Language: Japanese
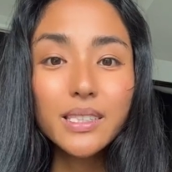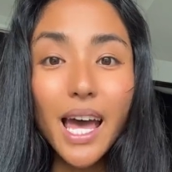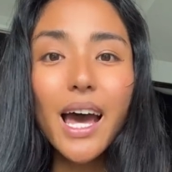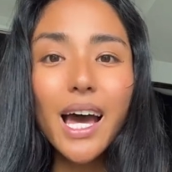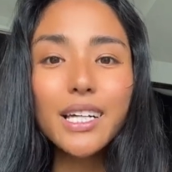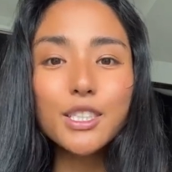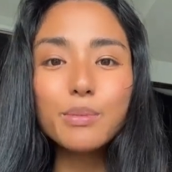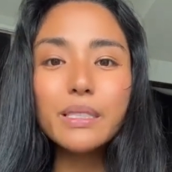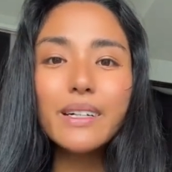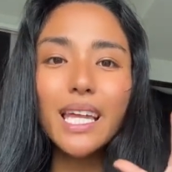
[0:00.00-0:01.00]
じゃあ、
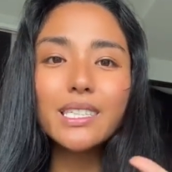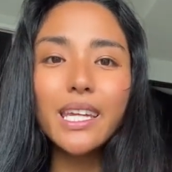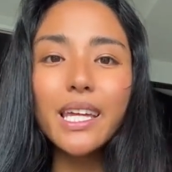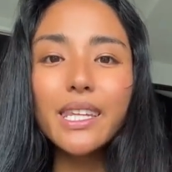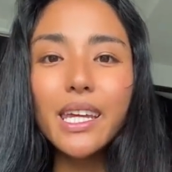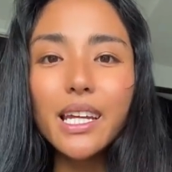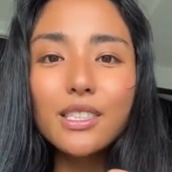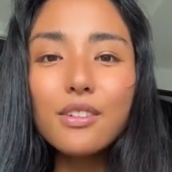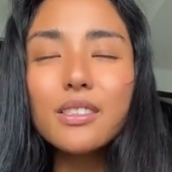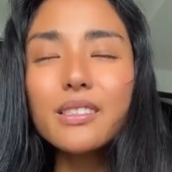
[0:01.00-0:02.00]
自分は多次元的
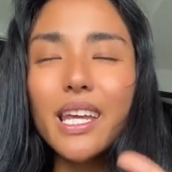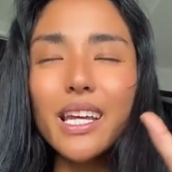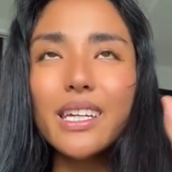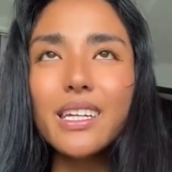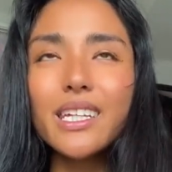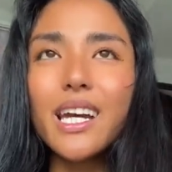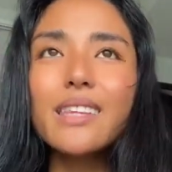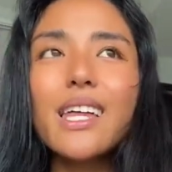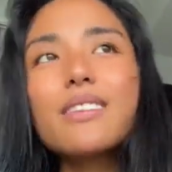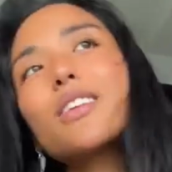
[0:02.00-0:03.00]
なそ、ね、生き
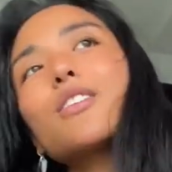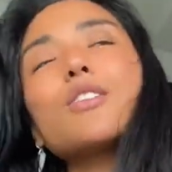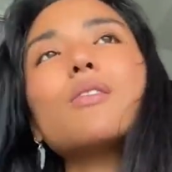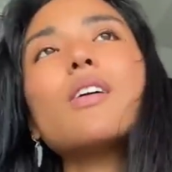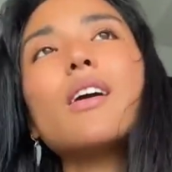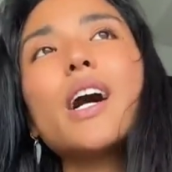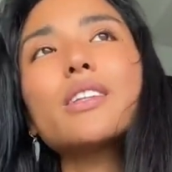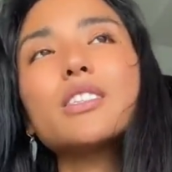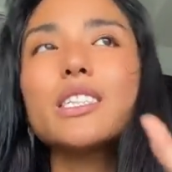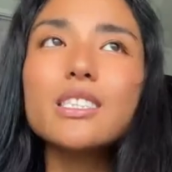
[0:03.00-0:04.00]
方っていうのを
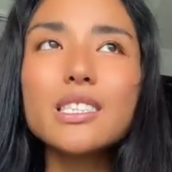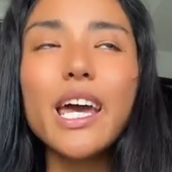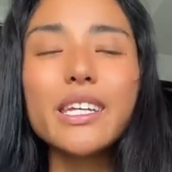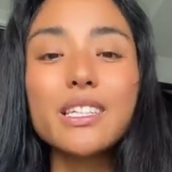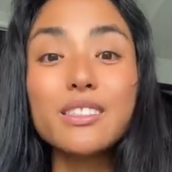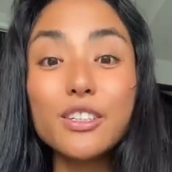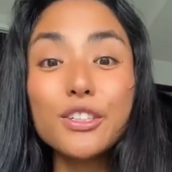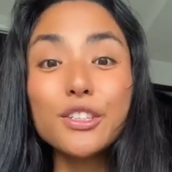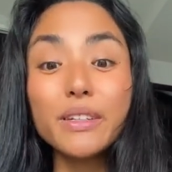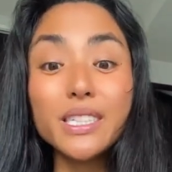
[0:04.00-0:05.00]
あの信じないですって
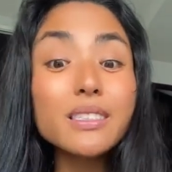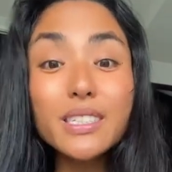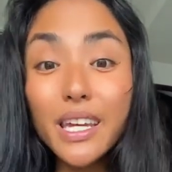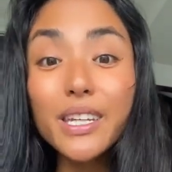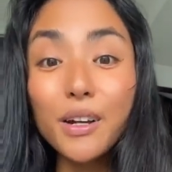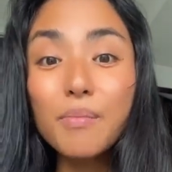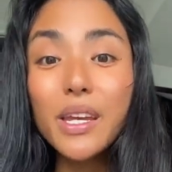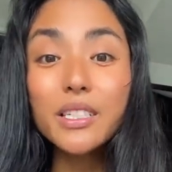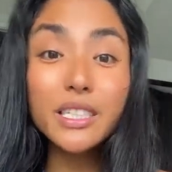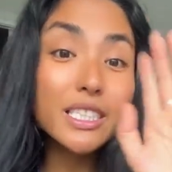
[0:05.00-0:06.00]
いう人は全然いいの。
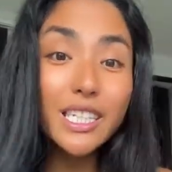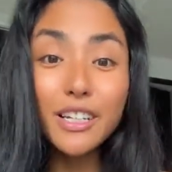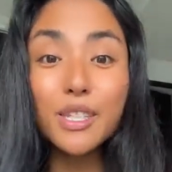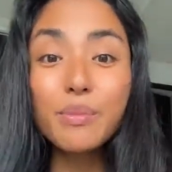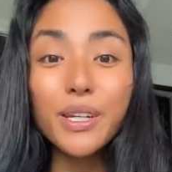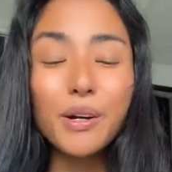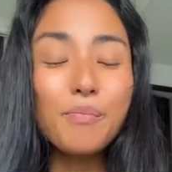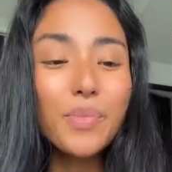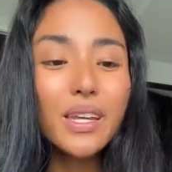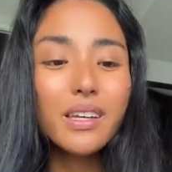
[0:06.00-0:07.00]
信じなくてもいい
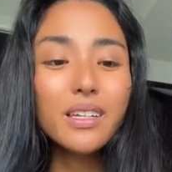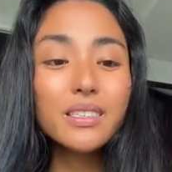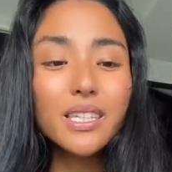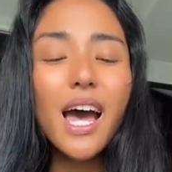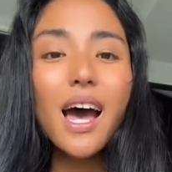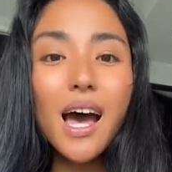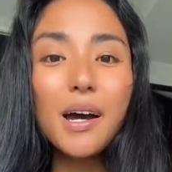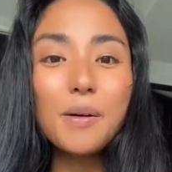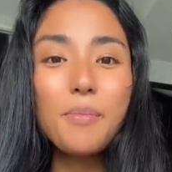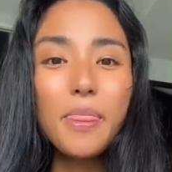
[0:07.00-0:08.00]
の。じゃ
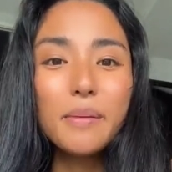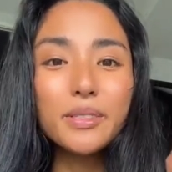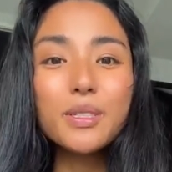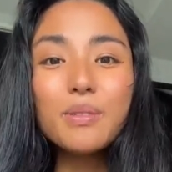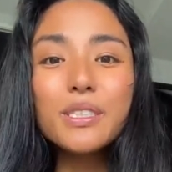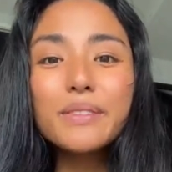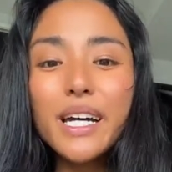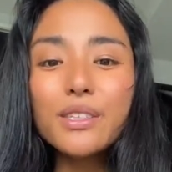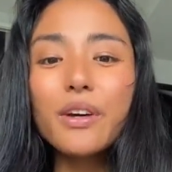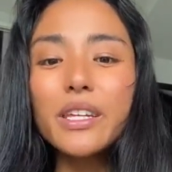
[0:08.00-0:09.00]
あ、自分
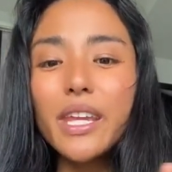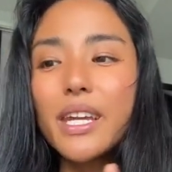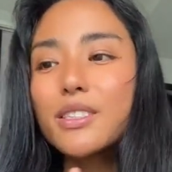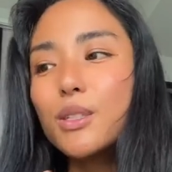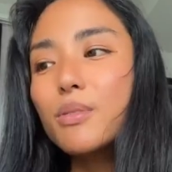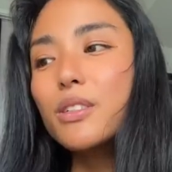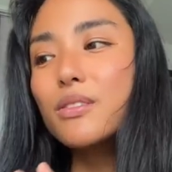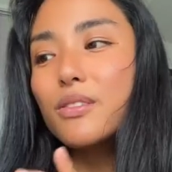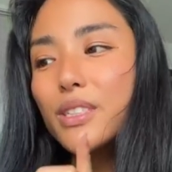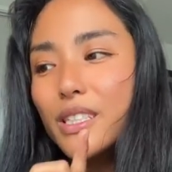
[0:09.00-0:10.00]
はそうやって自
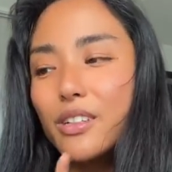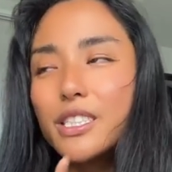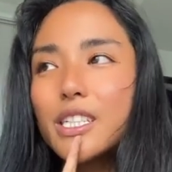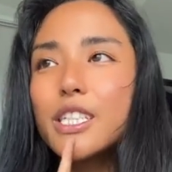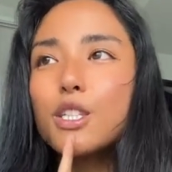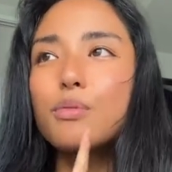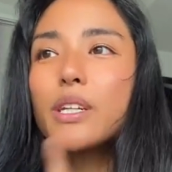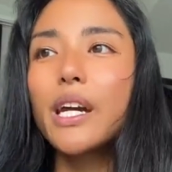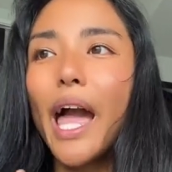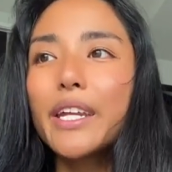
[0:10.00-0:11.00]
分の一日を
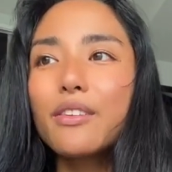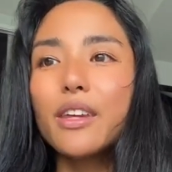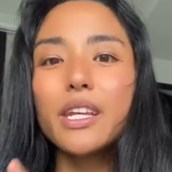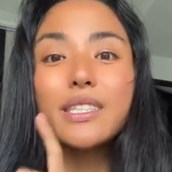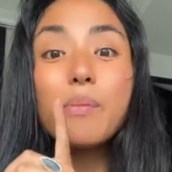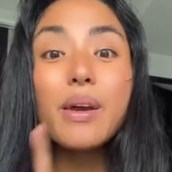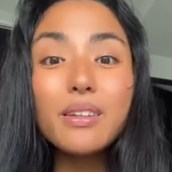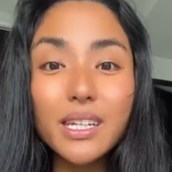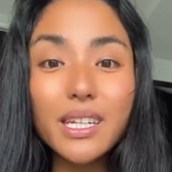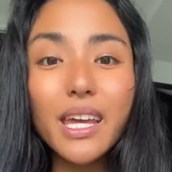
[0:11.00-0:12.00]
振り返るときに責め
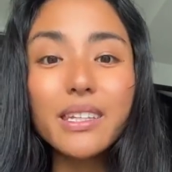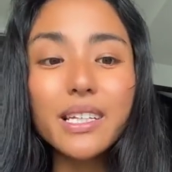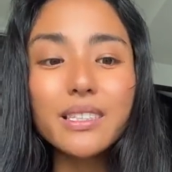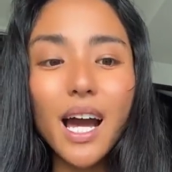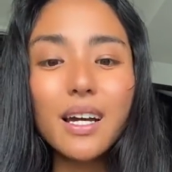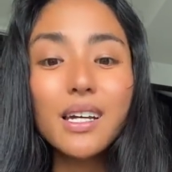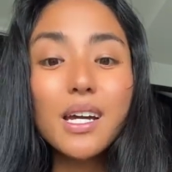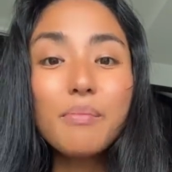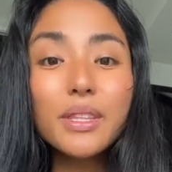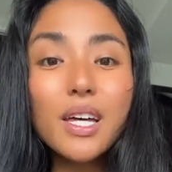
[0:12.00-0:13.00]
る人間ですか？
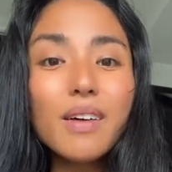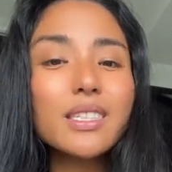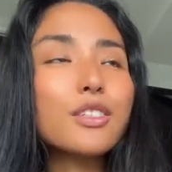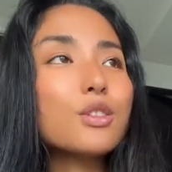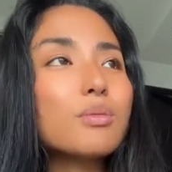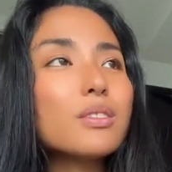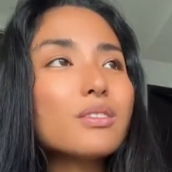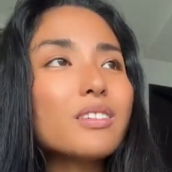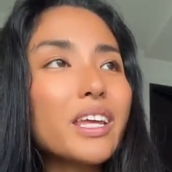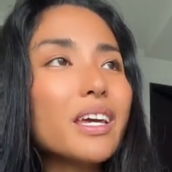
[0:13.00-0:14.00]
またはじゃあ自
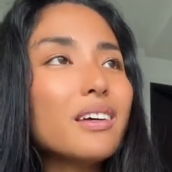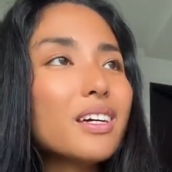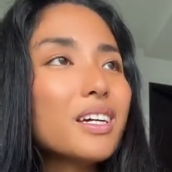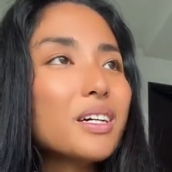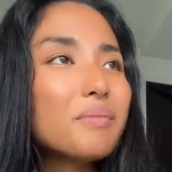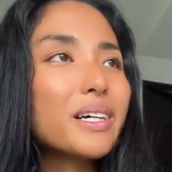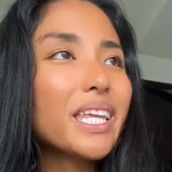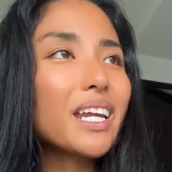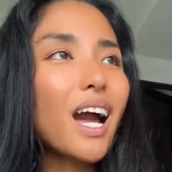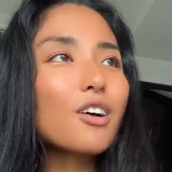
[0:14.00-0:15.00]
分のね、まあ
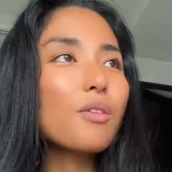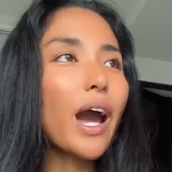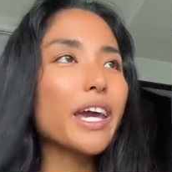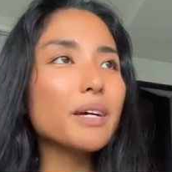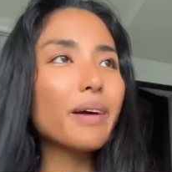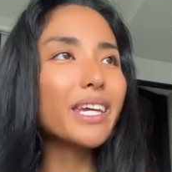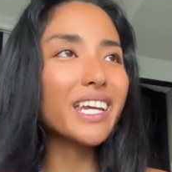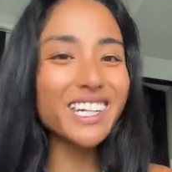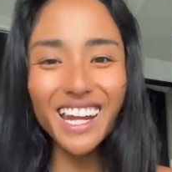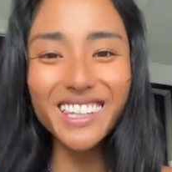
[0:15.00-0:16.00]
ただ過去を変えればいい
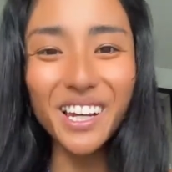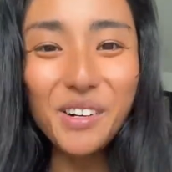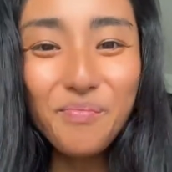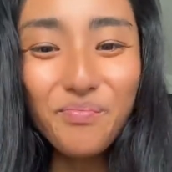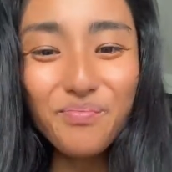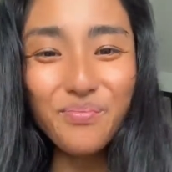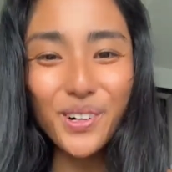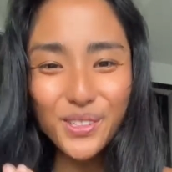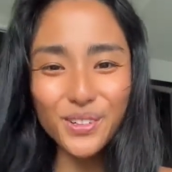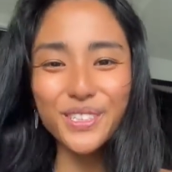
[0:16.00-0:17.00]
だけなんだよ。
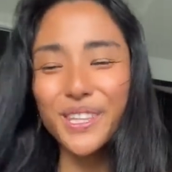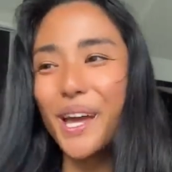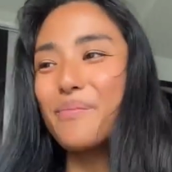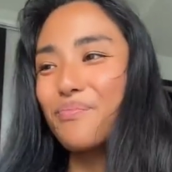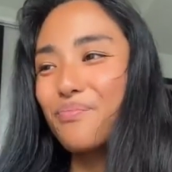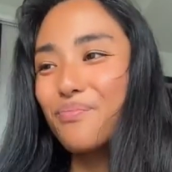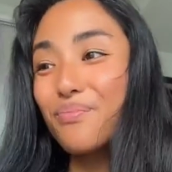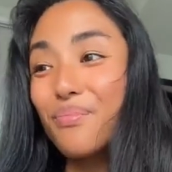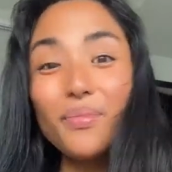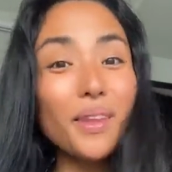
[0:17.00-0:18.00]
妄想して。
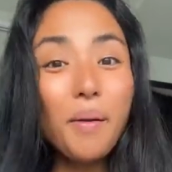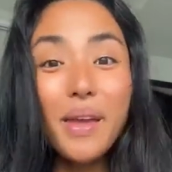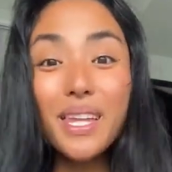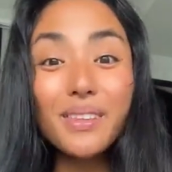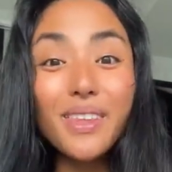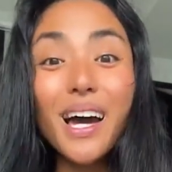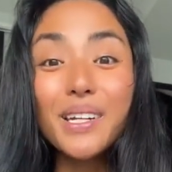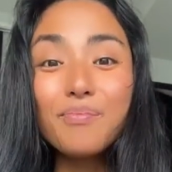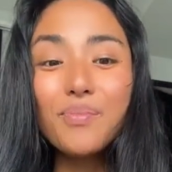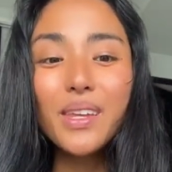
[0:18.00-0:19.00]
and
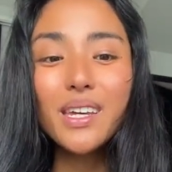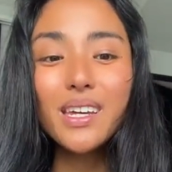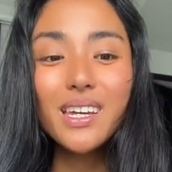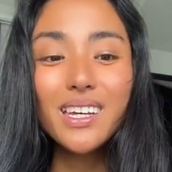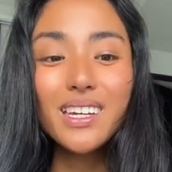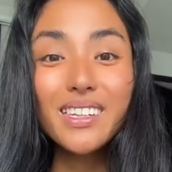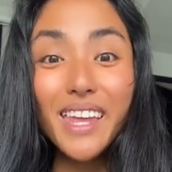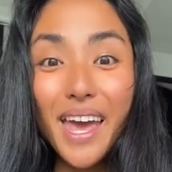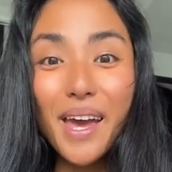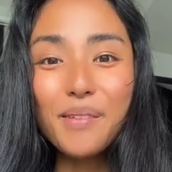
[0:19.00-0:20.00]
done.
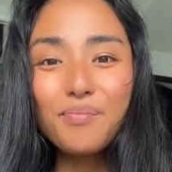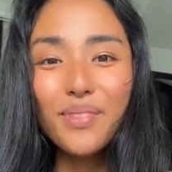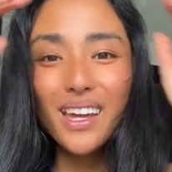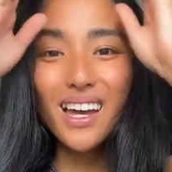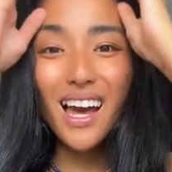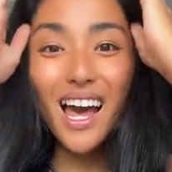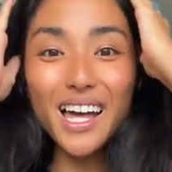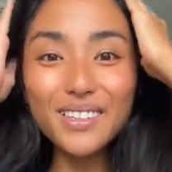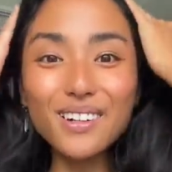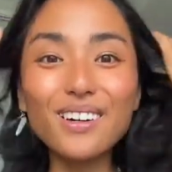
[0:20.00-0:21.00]
で、
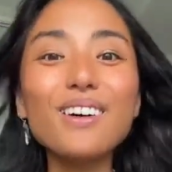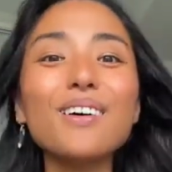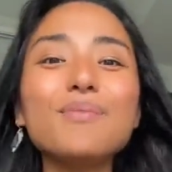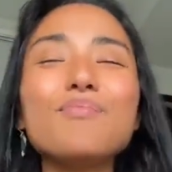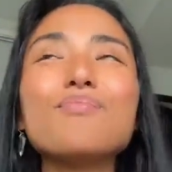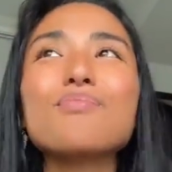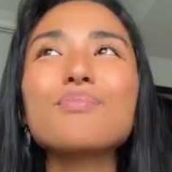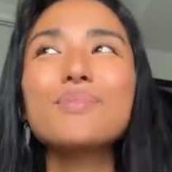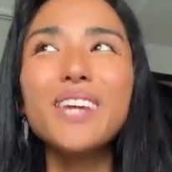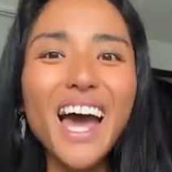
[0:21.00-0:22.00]
あの、
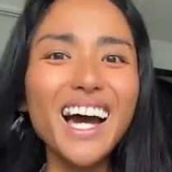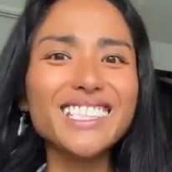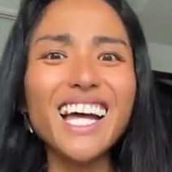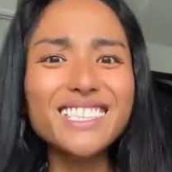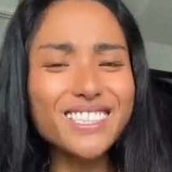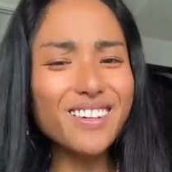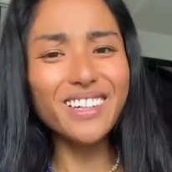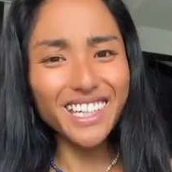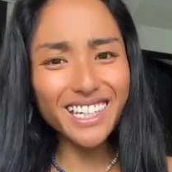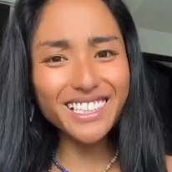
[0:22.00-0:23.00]
yeah,
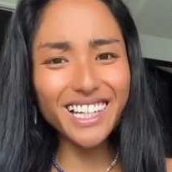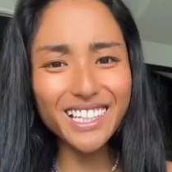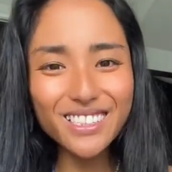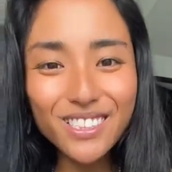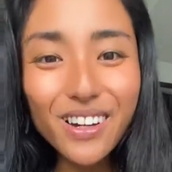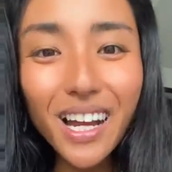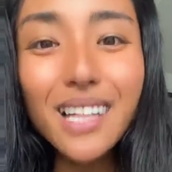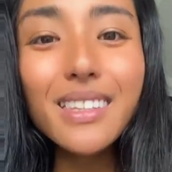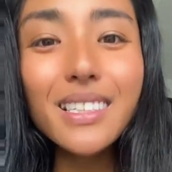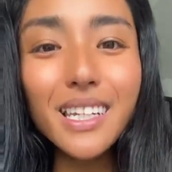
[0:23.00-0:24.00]
that's so easy! すごい
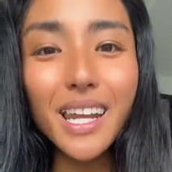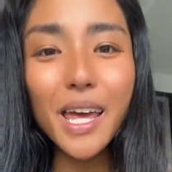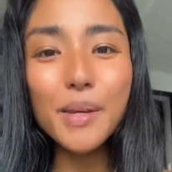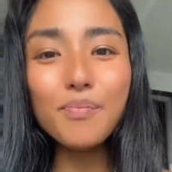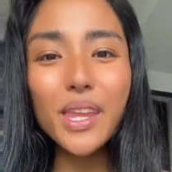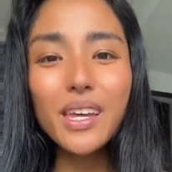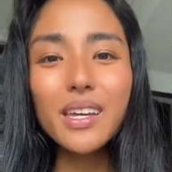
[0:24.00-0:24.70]
簡単じゃない？